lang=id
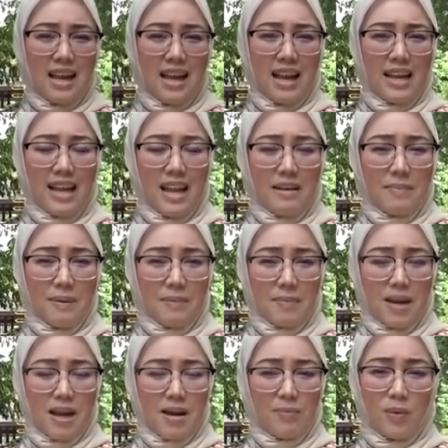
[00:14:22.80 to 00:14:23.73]
area
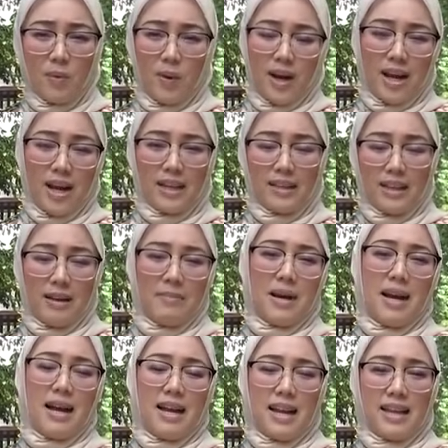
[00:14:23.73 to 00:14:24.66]
Pemda Purwakarta
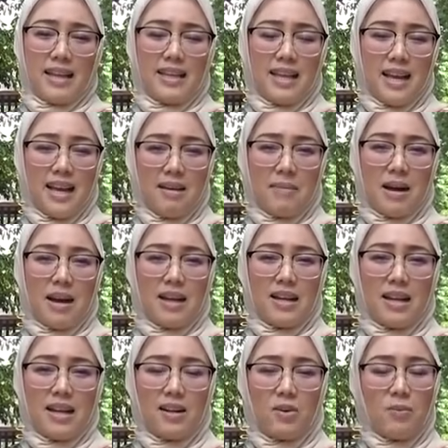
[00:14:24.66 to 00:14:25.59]
makanannya
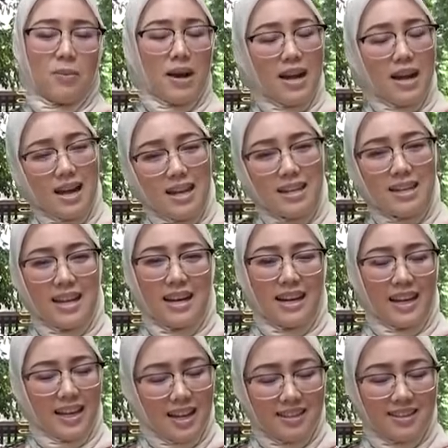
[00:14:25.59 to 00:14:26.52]
makanan rumahan
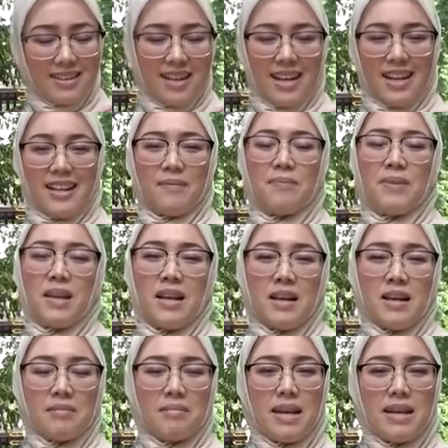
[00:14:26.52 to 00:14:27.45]
dan enak sekali.
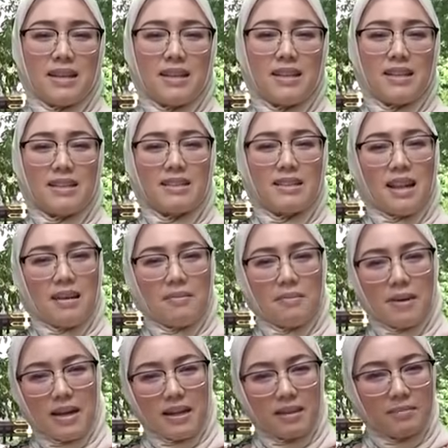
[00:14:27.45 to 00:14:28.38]
Baik uh,
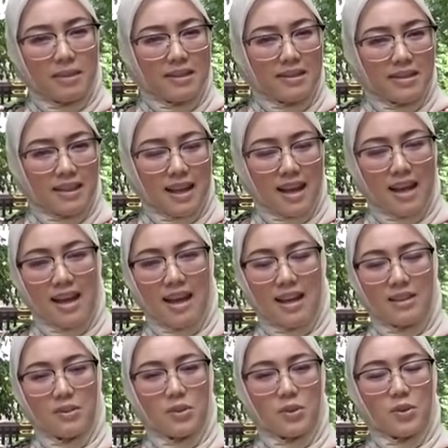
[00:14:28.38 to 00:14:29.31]
selamat
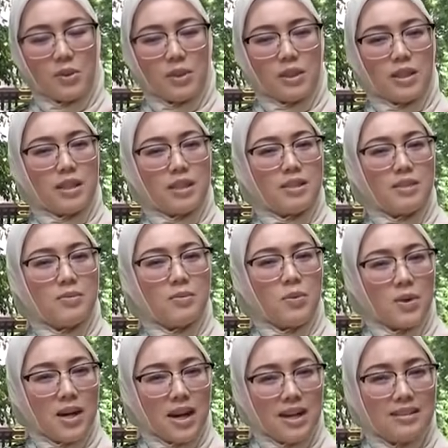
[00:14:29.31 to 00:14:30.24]
beristirahat untuk
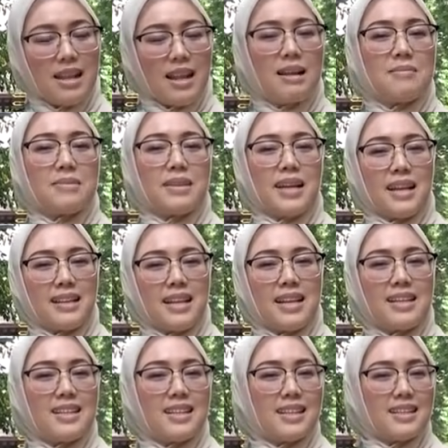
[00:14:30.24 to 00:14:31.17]
semua. Salam sehat
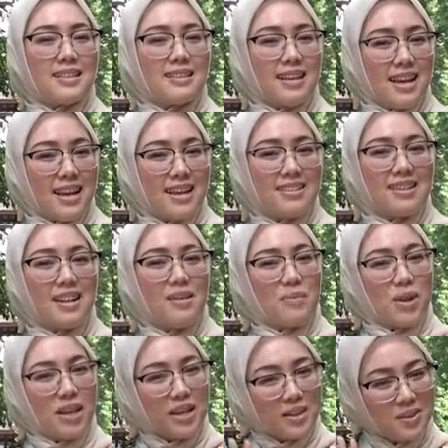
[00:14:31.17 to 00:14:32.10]
dari saya.
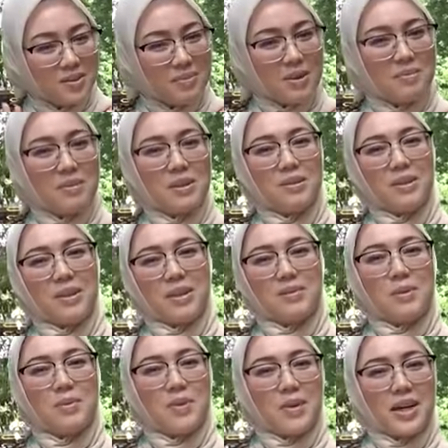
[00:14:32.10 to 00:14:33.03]
Assalamualaikum
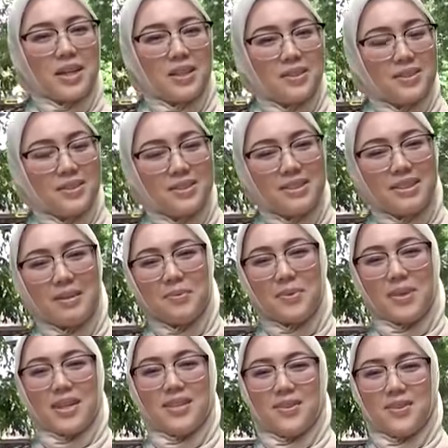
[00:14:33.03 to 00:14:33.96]
warahmatullahi wabarakatuh.
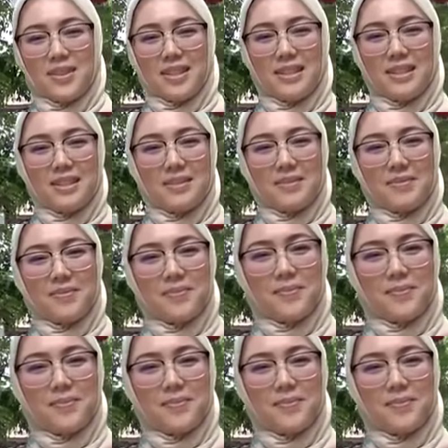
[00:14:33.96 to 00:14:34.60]
Sampurasun.